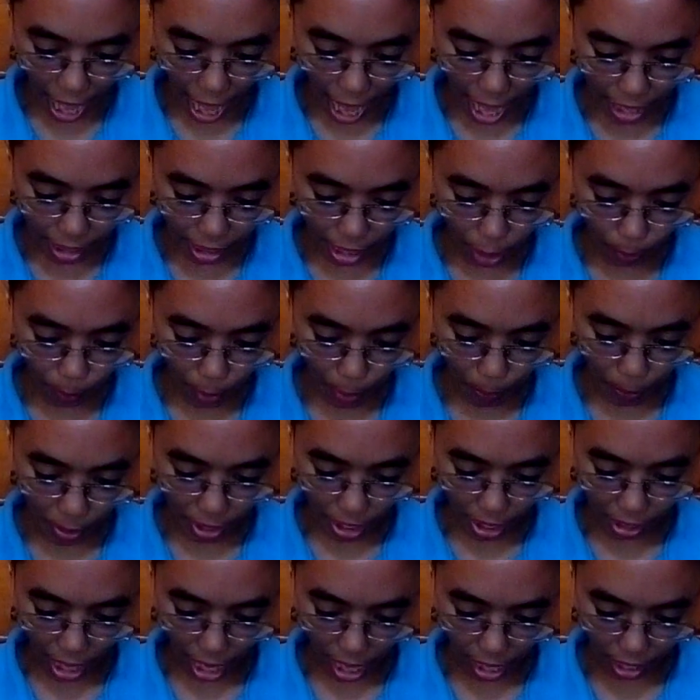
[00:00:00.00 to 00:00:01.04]
lahat ng may
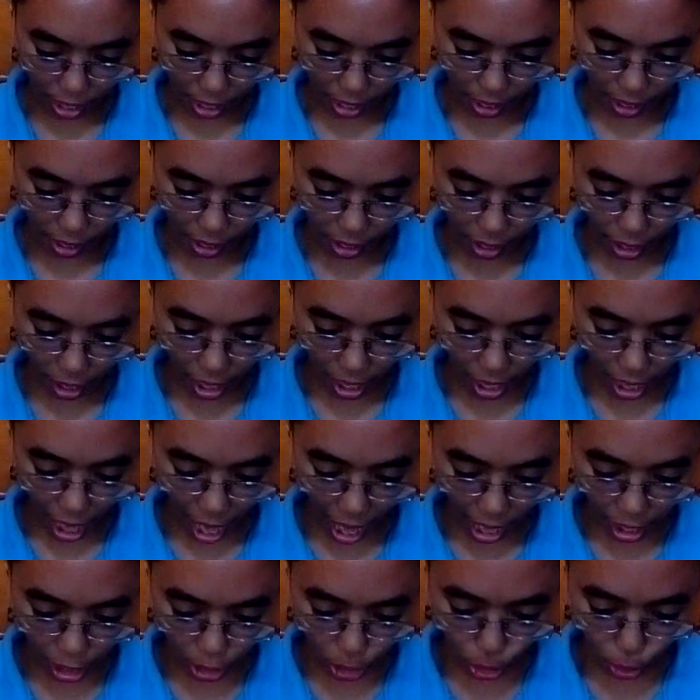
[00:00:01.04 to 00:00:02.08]
pananalig.
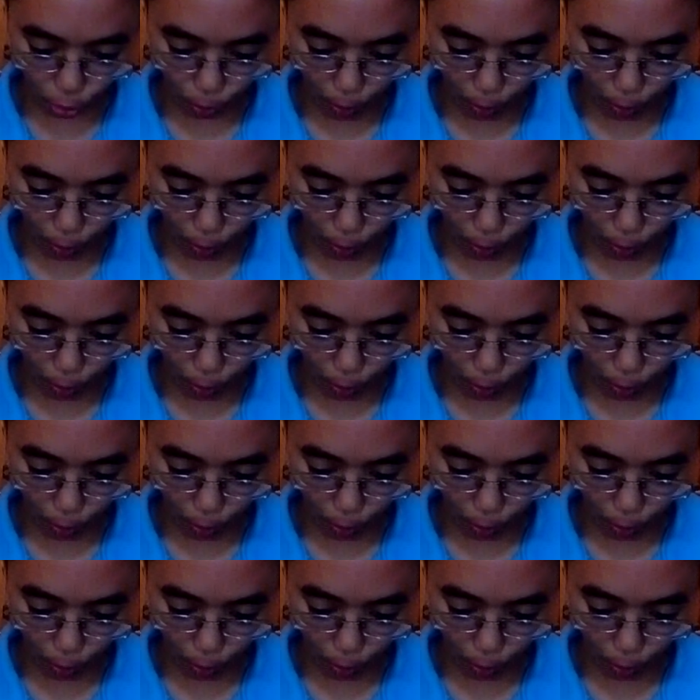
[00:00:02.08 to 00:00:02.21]
Kaya agad